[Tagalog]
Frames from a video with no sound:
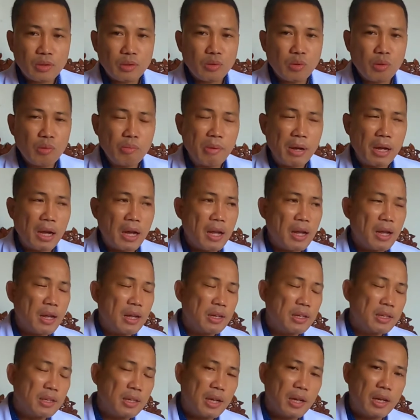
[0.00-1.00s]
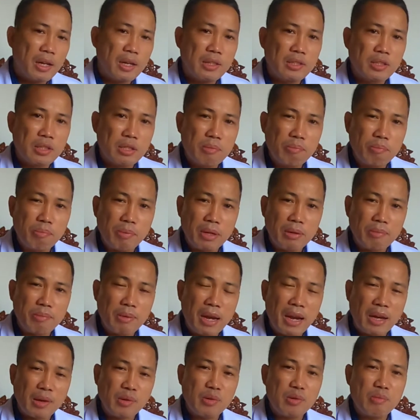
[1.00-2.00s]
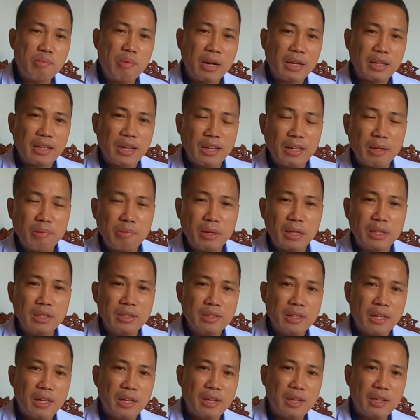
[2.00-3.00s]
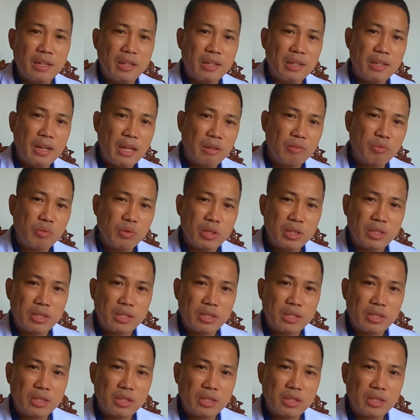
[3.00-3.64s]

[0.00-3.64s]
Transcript: kung mga uh, simpleng balakubak lang naman, uh, like for